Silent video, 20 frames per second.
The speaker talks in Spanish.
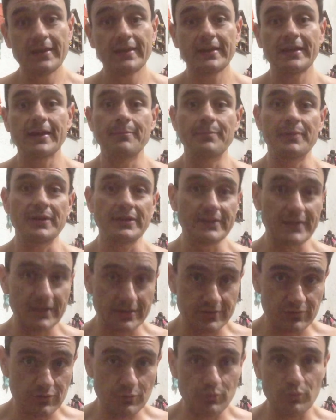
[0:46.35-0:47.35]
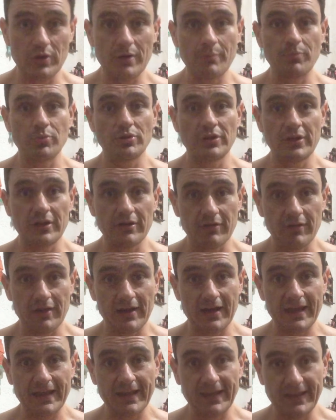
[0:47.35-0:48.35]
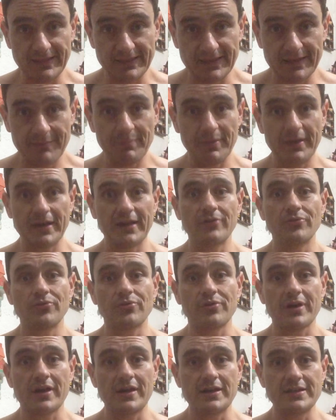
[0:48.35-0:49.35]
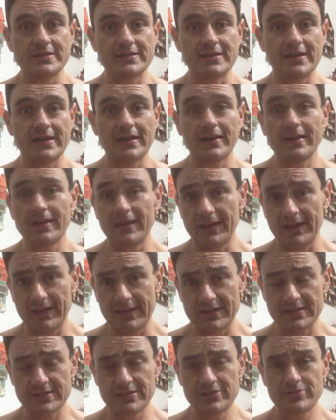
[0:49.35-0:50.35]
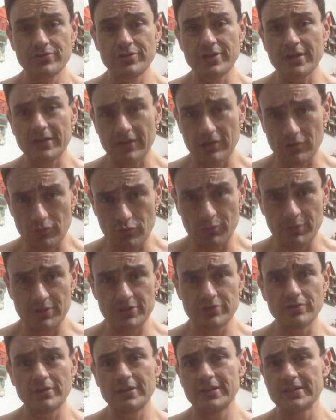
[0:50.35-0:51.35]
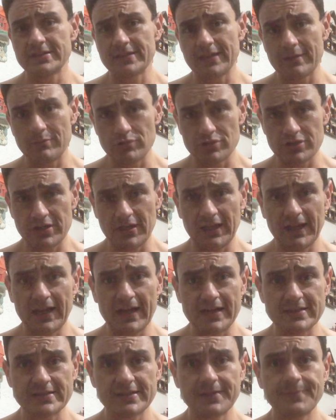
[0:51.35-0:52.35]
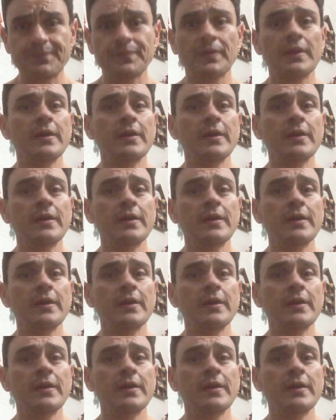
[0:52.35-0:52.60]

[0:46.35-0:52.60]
qué pretexto pueda poner ahora la gente para no realizar ejercicio, ya que como mencioné estamos en casa,